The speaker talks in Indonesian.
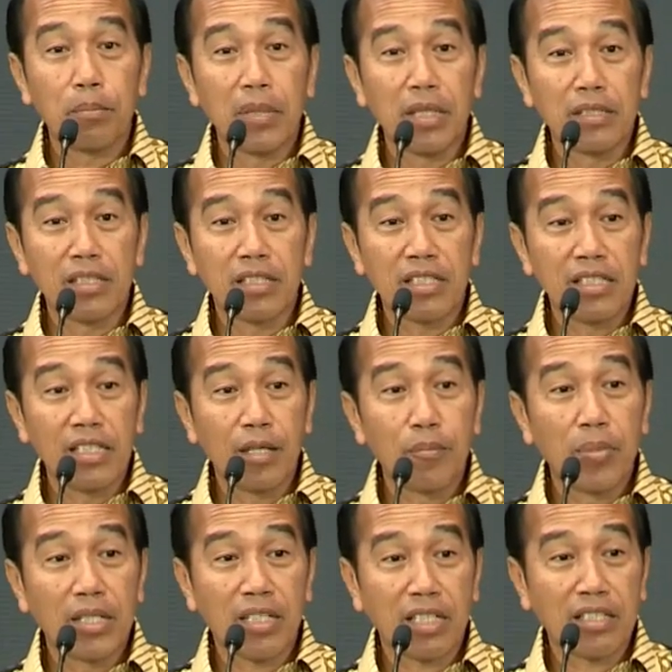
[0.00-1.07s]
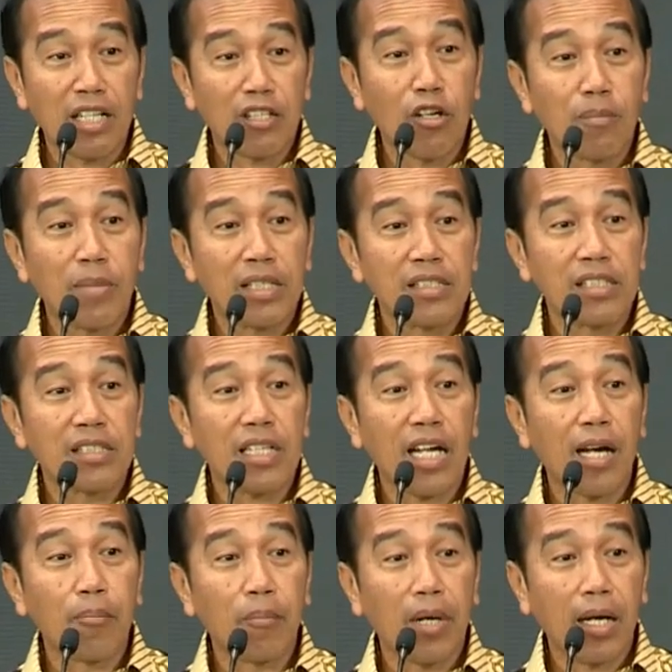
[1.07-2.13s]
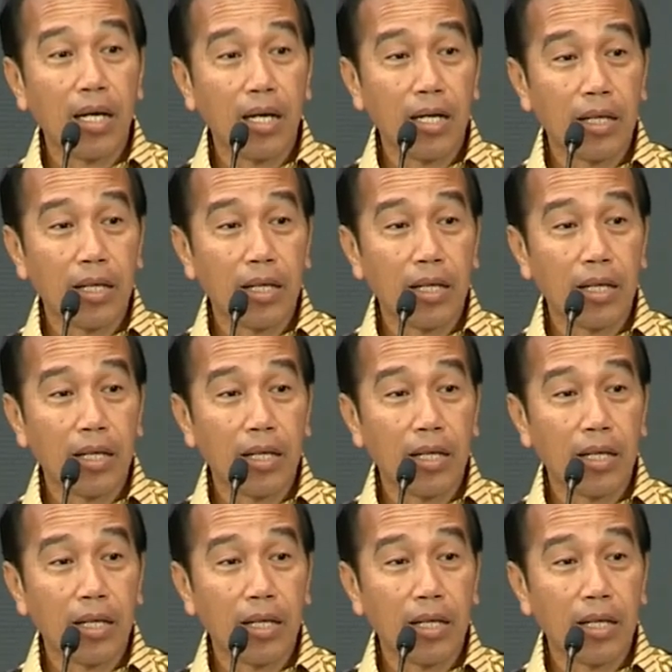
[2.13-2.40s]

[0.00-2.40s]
penyedia barangnya kok masih sama.